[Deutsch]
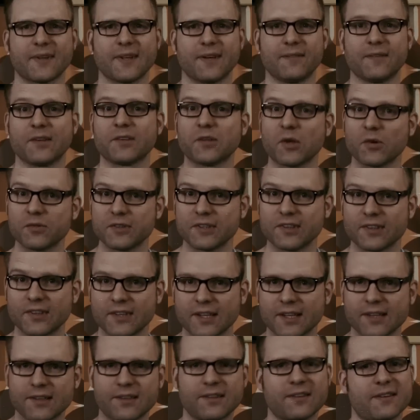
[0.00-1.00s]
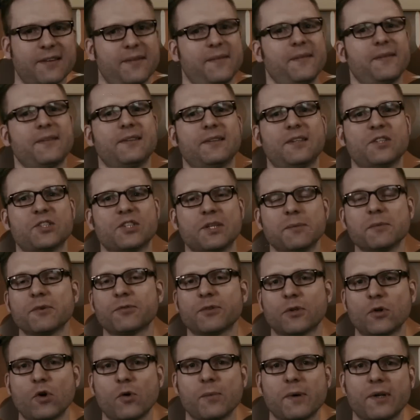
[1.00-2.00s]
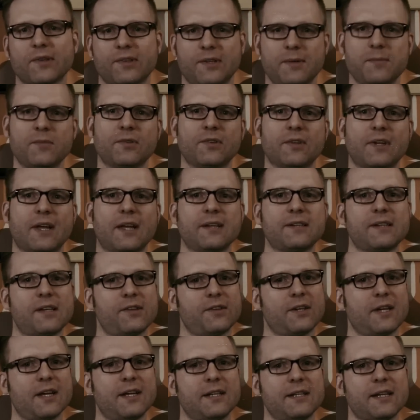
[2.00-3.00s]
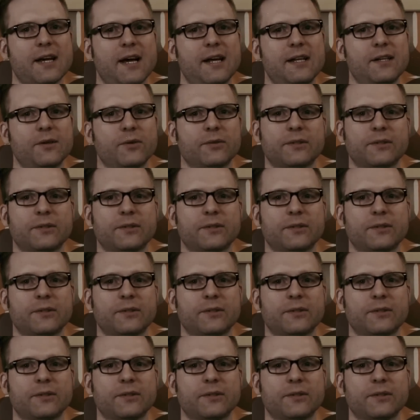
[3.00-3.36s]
Was auch witzig ist, die Stimme von Homer Simpson kennt ihr sicherlich alle.